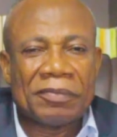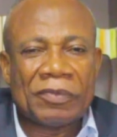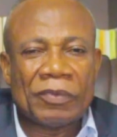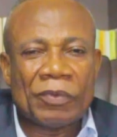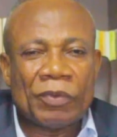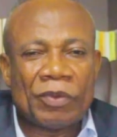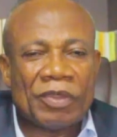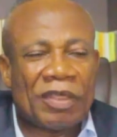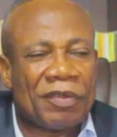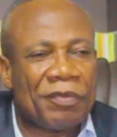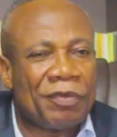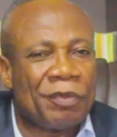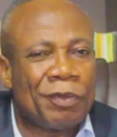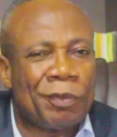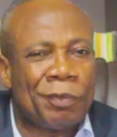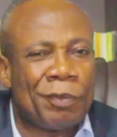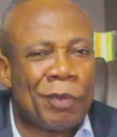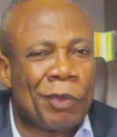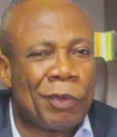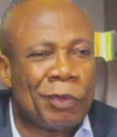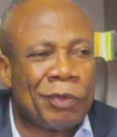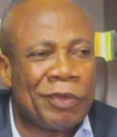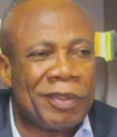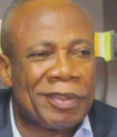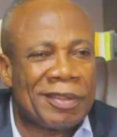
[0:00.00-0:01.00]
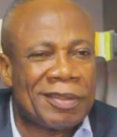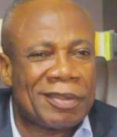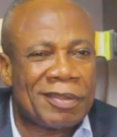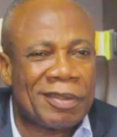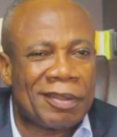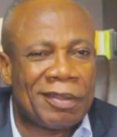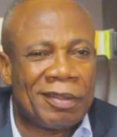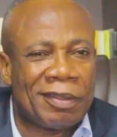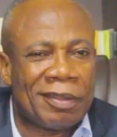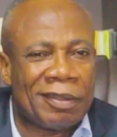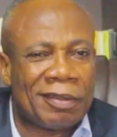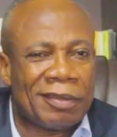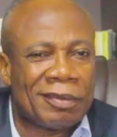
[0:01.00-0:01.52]
nous avons beaucoup de
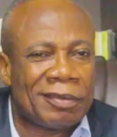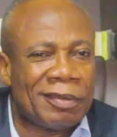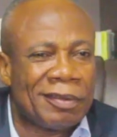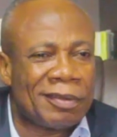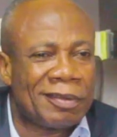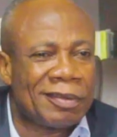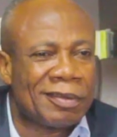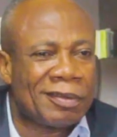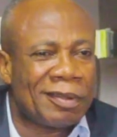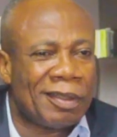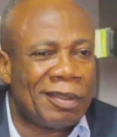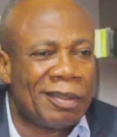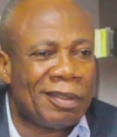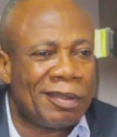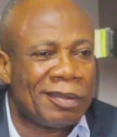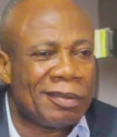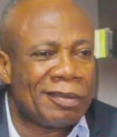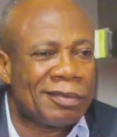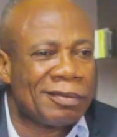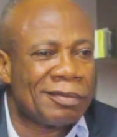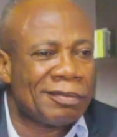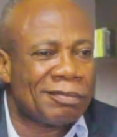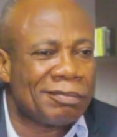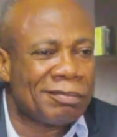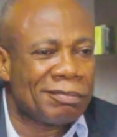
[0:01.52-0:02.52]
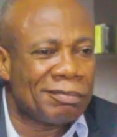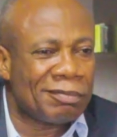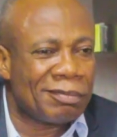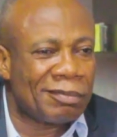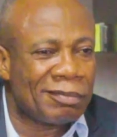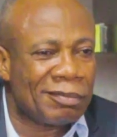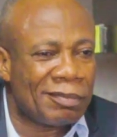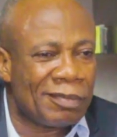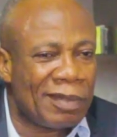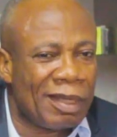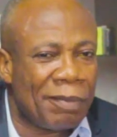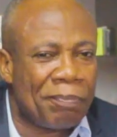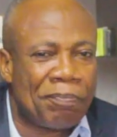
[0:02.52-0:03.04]
temps, de temps
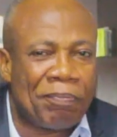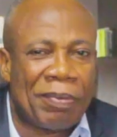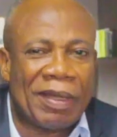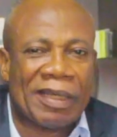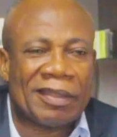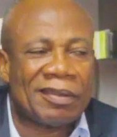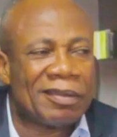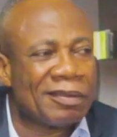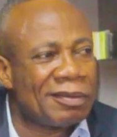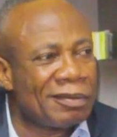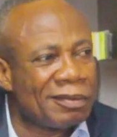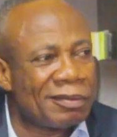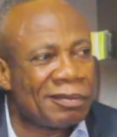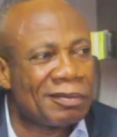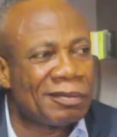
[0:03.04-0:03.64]
à perdre